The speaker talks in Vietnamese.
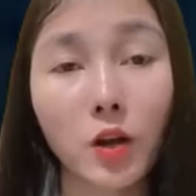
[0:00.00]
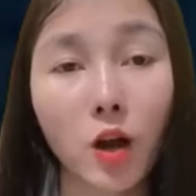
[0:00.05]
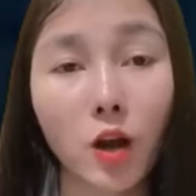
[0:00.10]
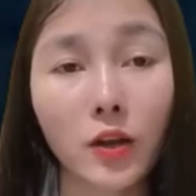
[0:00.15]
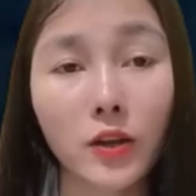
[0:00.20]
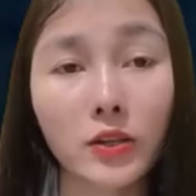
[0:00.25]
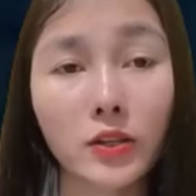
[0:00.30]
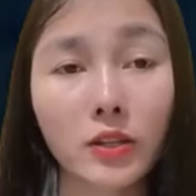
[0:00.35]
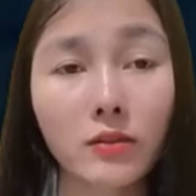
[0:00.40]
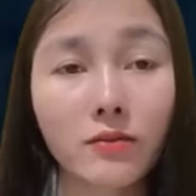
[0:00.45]

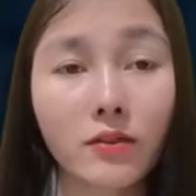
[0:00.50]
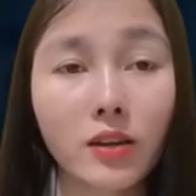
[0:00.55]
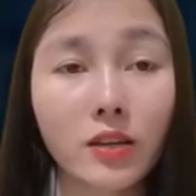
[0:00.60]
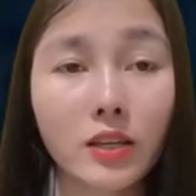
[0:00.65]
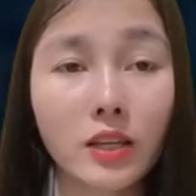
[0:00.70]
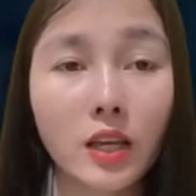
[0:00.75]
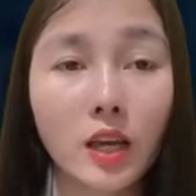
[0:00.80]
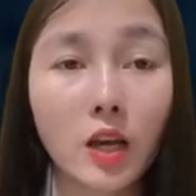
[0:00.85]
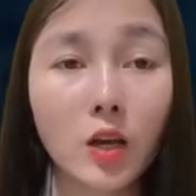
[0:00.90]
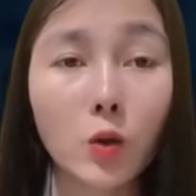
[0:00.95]
Trình, vợ
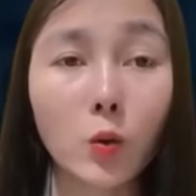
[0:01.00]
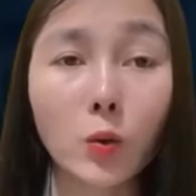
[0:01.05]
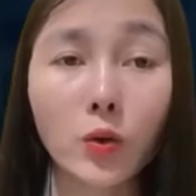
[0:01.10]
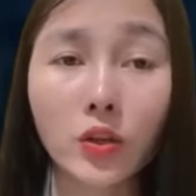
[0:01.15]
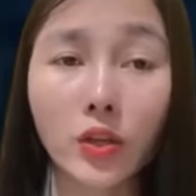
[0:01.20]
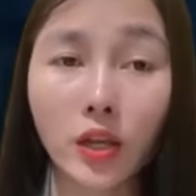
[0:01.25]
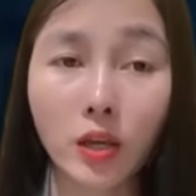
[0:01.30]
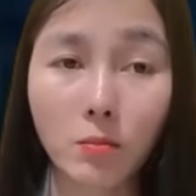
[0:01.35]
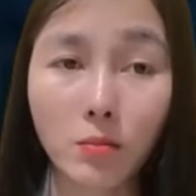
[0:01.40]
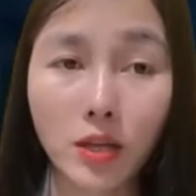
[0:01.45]
tôi đang
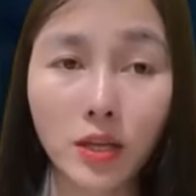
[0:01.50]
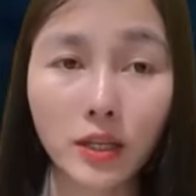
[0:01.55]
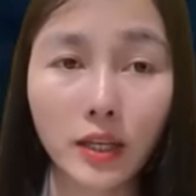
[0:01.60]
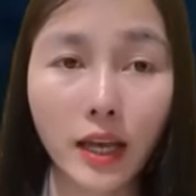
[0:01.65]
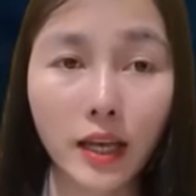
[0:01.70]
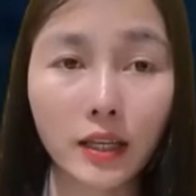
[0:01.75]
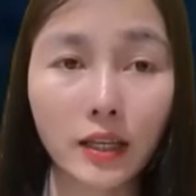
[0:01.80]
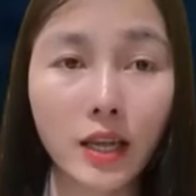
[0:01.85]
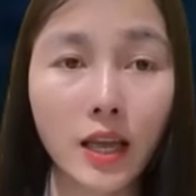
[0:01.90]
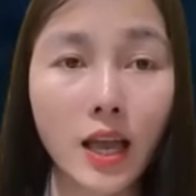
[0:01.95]
sốt.
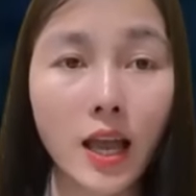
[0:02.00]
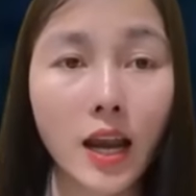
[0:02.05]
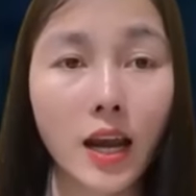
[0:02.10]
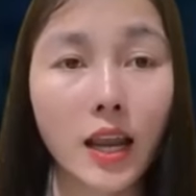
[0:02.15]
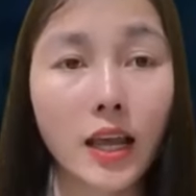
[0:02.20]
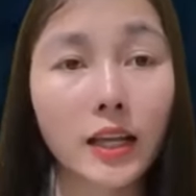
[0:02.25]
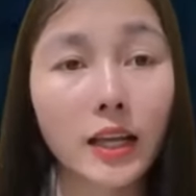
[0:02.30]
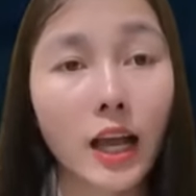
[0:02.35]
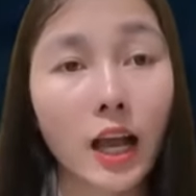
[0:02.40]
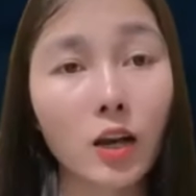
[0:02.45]
Em có
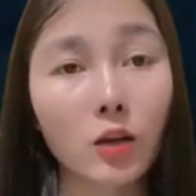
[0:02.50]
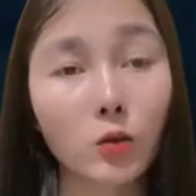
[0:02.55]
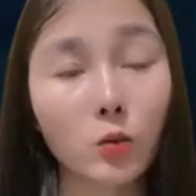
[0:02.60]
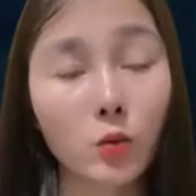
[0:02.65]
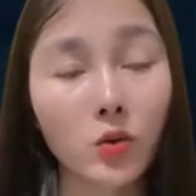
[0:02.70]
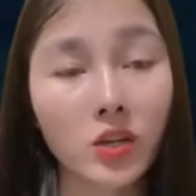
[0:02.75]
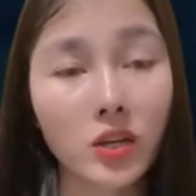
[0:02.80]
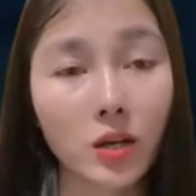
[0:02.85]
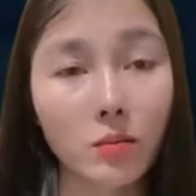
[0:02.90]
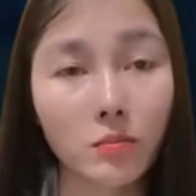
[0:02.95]
thuốc hạ
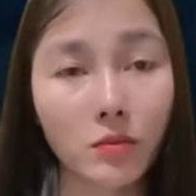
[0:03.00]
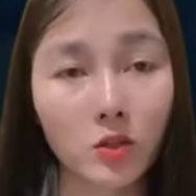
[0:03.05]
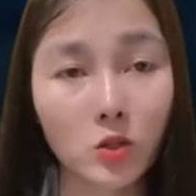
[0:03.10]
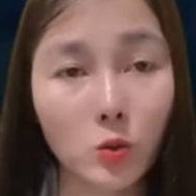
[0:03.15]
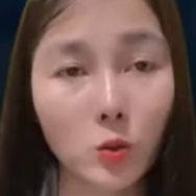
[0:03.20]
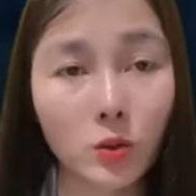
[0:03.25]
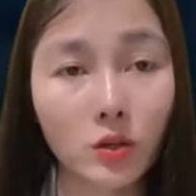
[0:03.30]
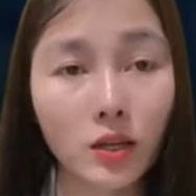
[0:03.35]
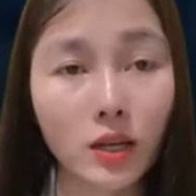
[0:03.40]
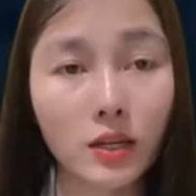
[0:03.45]
sốt không cho
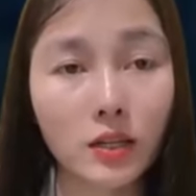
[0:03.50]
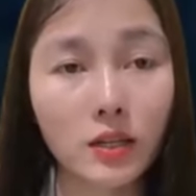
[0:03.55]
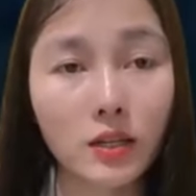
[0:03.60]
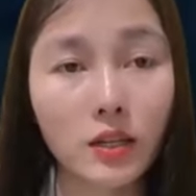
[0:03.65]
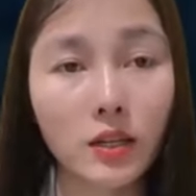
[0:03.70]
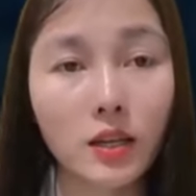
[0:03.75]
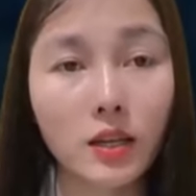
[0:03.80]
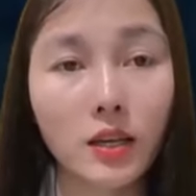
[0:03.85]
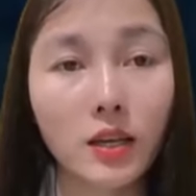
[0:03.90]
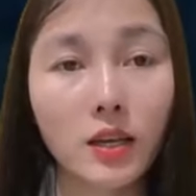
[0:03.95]
tôi xin
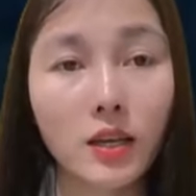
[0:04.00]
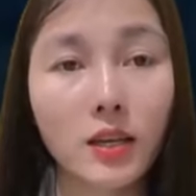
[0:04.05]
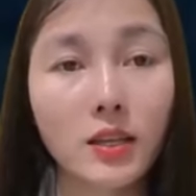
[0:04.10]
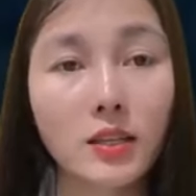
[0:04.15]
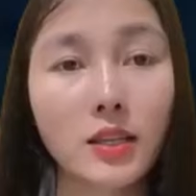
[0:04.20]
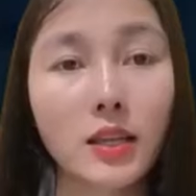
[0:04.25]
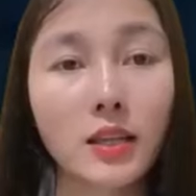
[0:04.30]
vài viên?